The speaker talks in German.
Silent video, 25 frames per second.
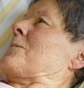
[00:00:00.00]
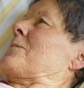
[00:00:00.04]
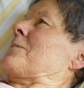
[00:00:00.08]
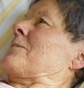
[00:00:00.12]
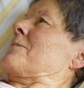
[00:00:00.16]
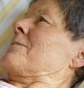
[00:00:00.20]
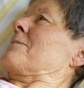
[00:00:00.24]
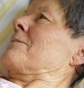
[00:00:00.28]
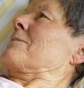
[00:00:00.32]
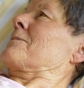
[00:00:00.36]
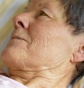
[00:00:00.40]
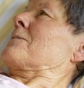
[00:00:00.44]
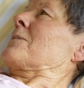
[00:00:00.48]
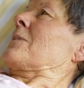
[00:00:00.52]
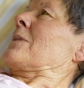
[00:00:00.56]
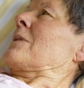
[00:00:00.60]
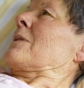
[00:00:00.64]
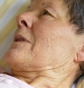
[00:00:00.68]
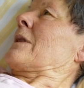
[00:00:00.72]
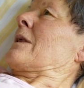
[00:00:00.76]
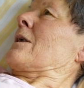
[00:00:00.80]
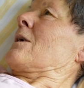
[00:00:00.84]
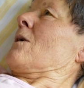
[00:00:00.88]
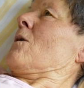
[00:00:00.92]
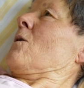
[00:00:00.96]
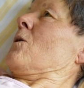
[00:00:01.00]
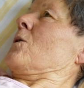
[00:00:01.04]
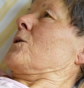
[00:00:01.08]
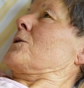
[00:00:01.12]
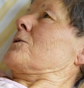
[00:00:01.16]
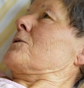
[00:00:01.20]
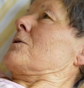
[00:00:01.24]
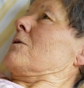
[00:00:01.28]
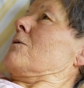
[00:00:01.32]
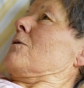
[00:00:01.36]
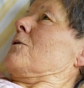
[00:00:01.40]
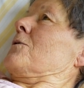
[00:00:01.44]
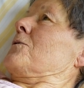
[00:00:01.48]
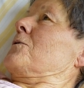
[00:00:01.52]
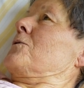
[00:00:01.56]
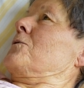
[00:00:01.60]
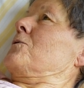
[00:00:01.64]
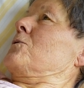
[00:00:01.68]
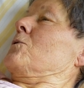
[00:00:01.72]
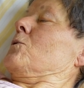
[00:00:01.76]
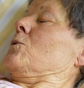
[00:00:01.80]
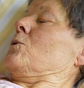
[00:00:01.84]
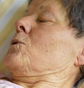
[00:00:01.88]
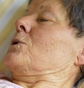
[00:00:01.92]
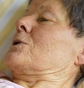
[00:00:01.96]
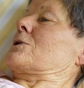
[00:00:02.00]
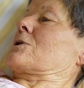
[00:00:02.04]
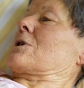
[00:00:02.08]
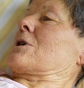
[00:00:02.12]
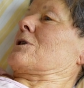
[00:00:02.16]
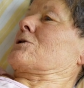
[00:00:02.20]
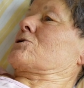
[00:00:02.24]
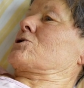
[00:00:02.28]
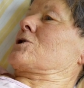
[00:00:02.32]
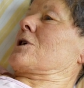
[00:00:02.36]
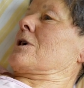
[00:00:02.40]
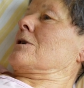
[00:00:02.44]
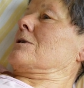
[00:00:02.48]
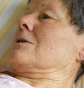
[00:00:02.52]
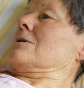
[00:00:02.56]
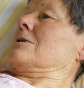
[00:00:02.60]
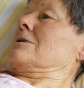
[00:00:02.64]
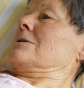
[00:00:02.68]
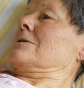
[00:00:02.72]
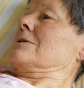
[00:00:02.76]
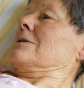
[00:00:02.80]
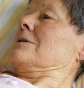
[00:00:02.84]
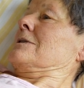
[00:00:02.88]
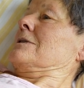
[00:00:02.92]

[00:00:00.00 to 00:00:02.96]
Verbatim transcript: bei uns? Heute auf Ultraschall.